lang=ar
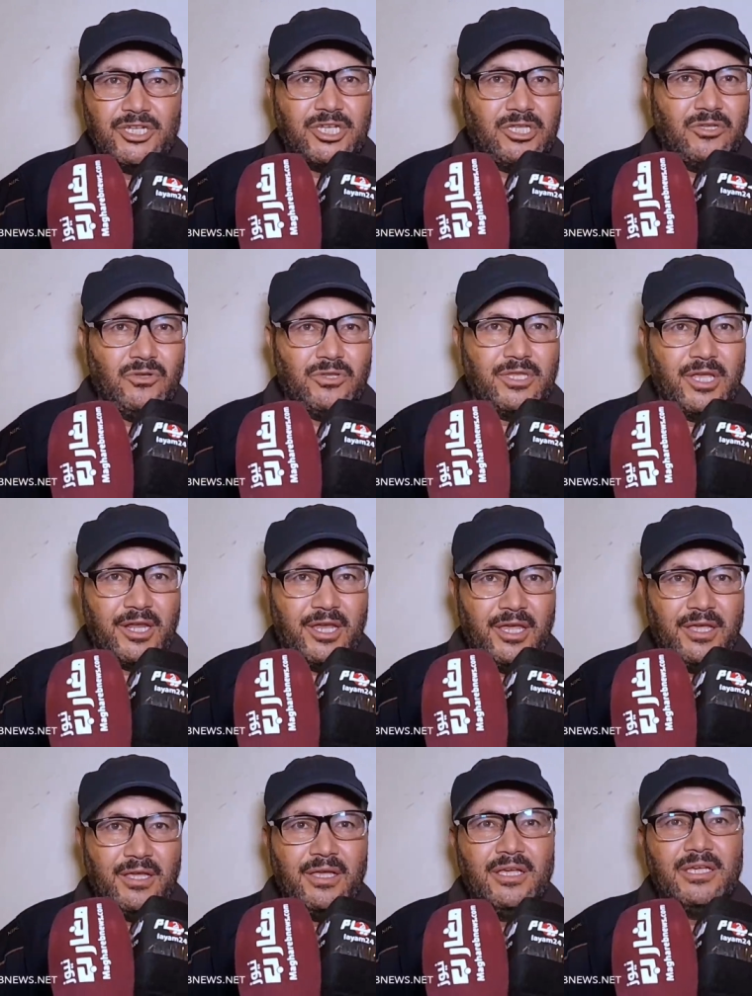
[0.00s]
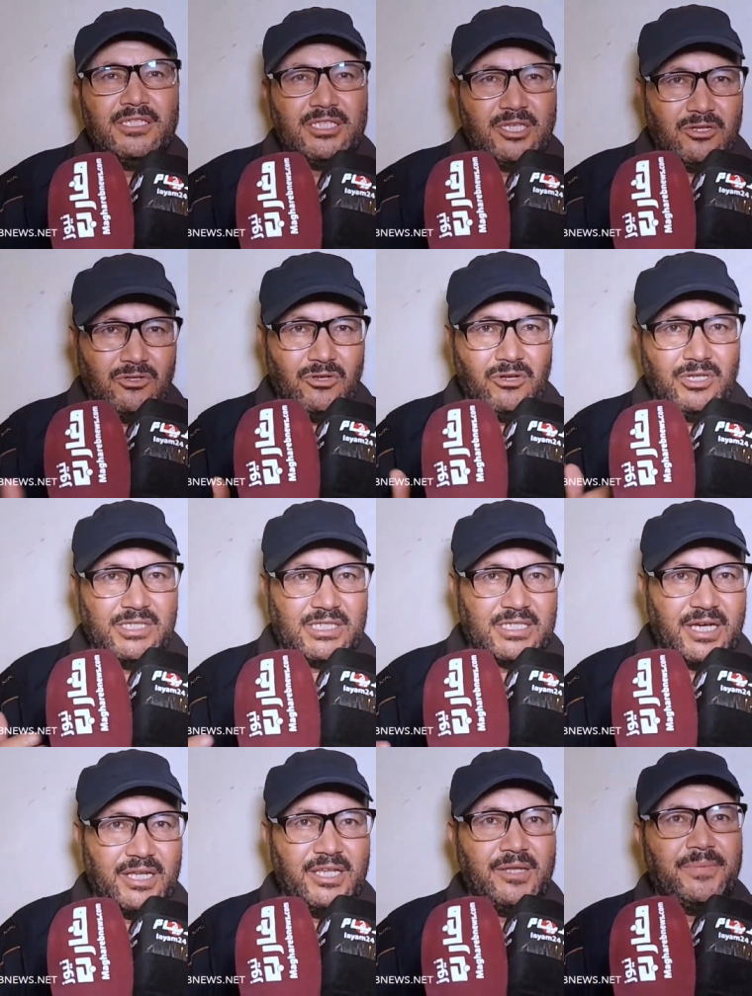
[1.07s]
شدوا الدري سيروا ديروا لي
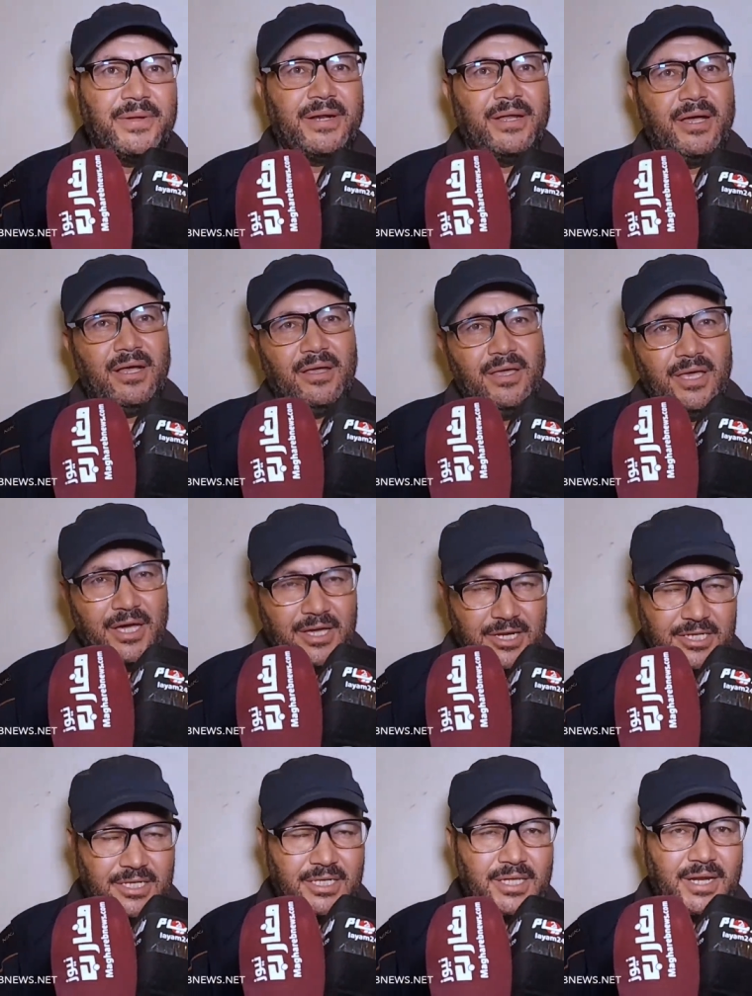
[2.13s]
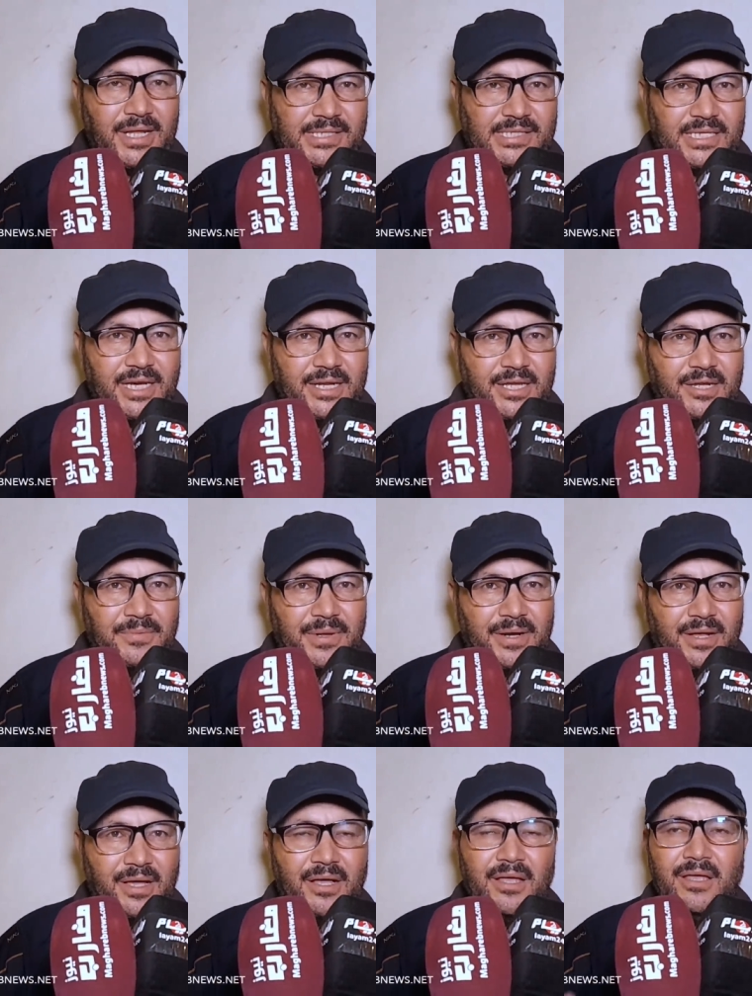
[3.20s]
السكانير برا خرجنا درنا السكانير
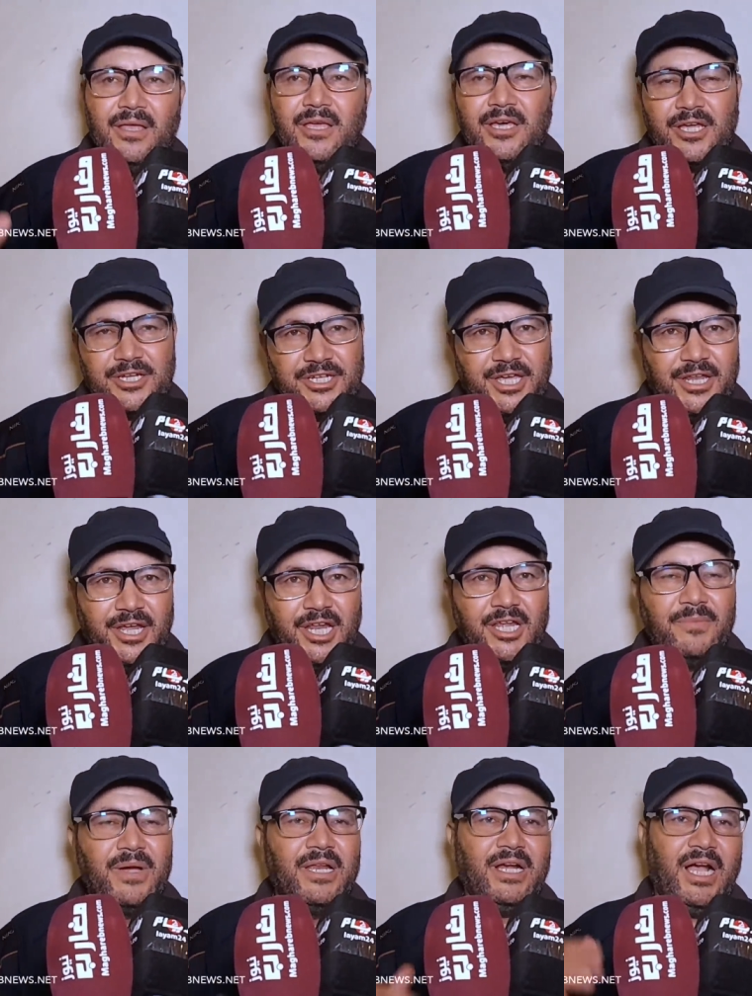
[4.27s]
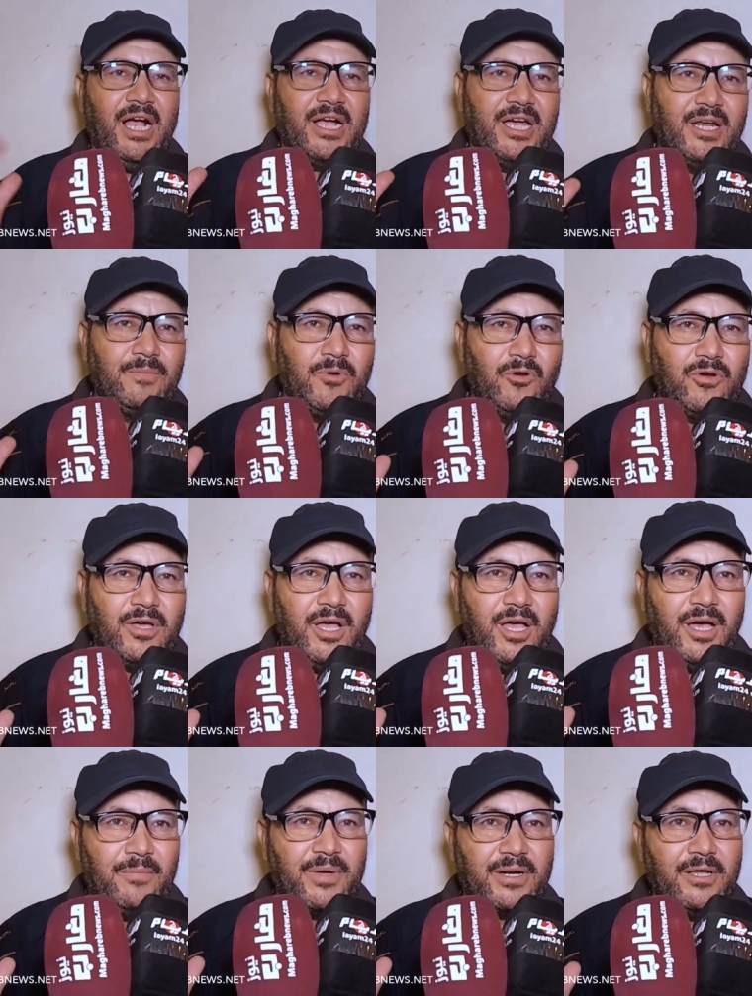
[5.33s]
برا رجعنا لهم قال لك حق البلوك
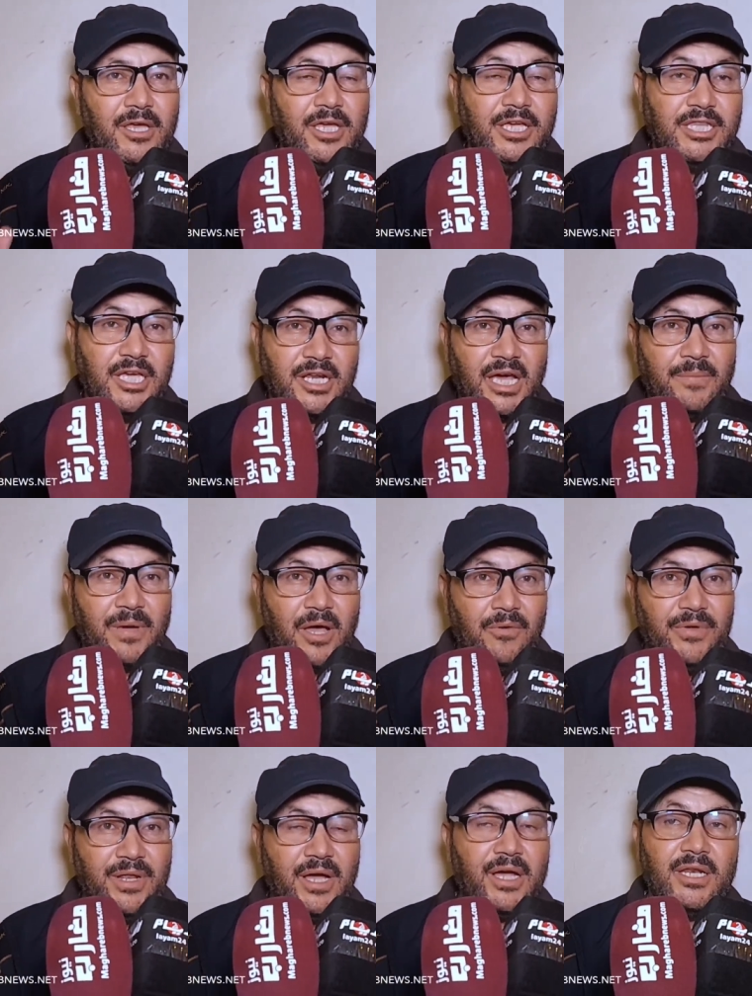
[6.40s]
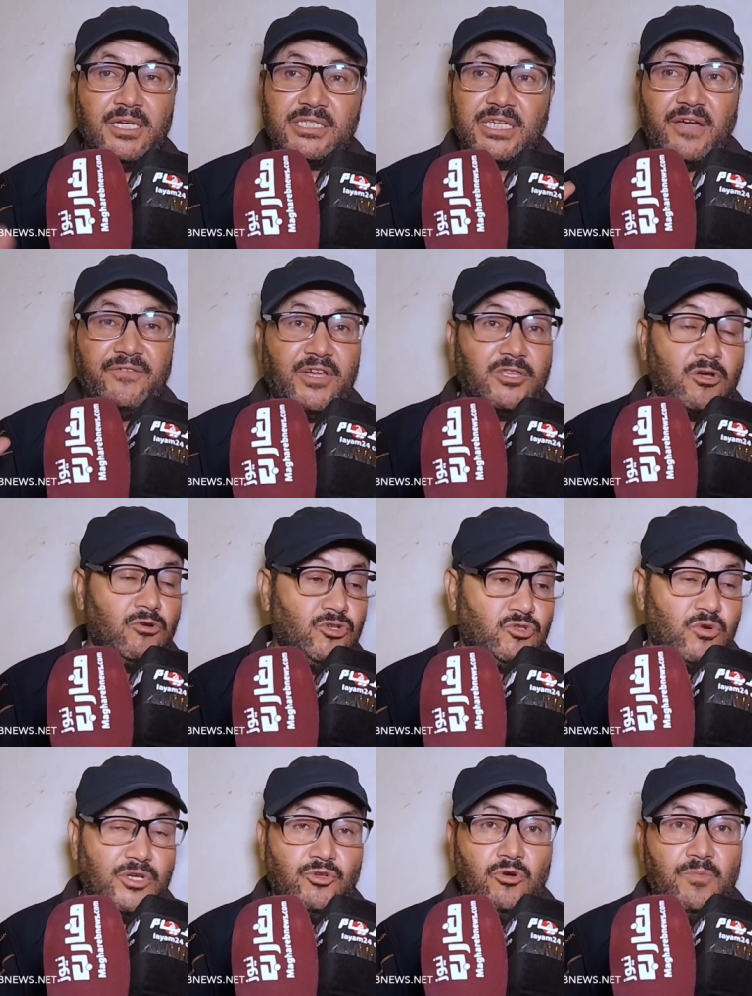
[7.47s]
عامر اذا غنبقاو هنا قال لك صافي ادخلوا
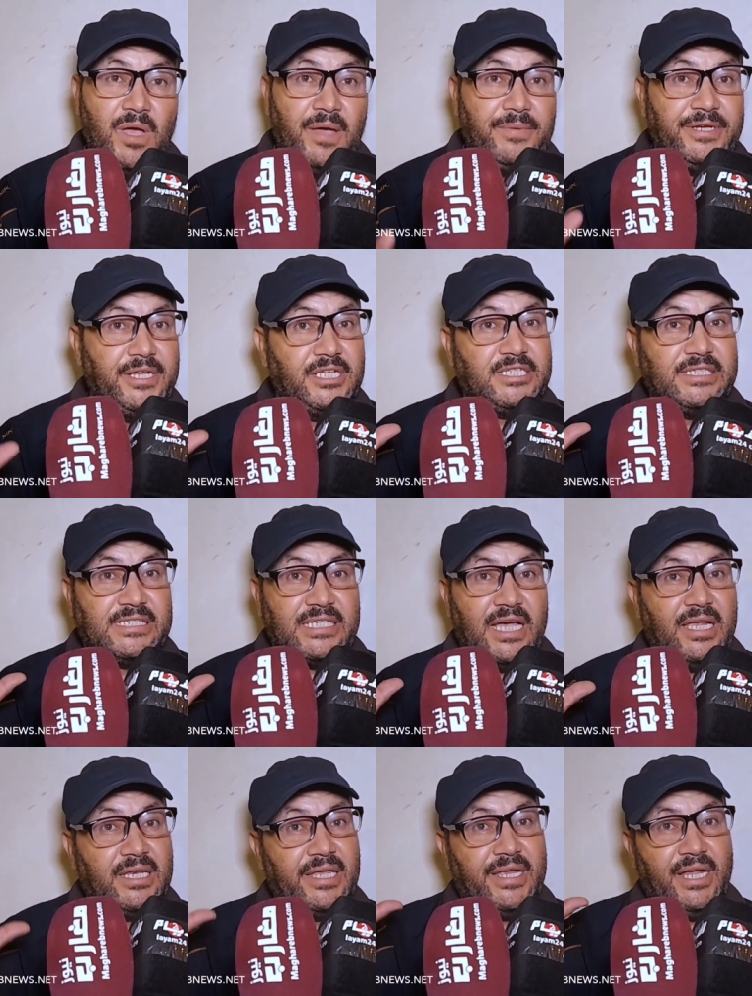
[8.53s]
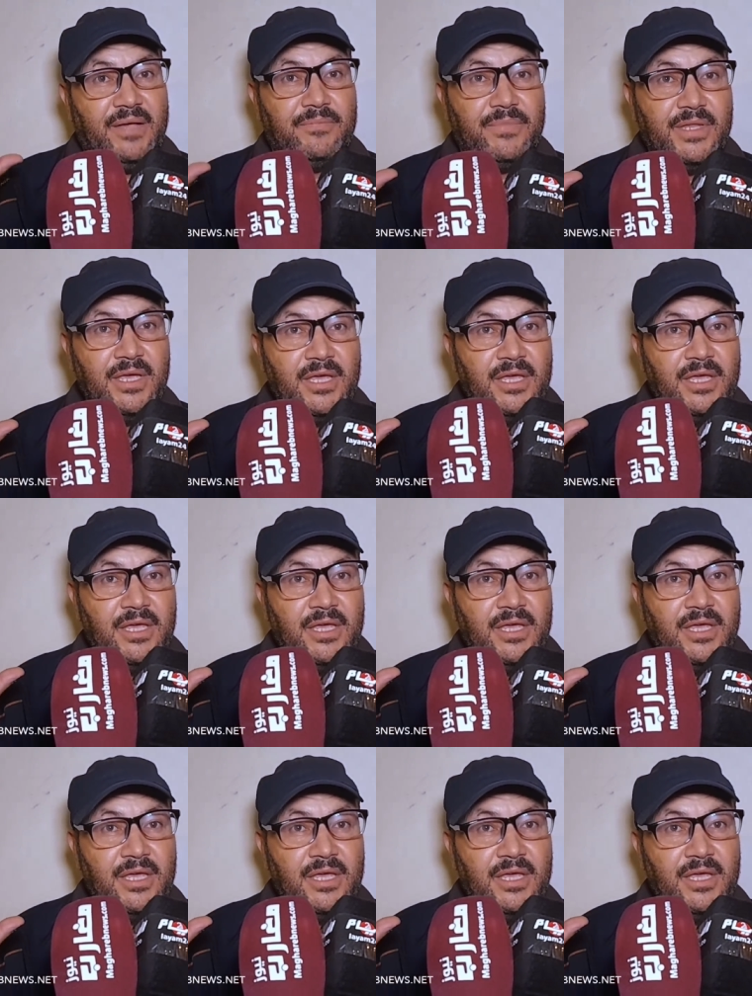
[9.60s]
تواضعوا معاه من هنا شي ساعه الله يرحم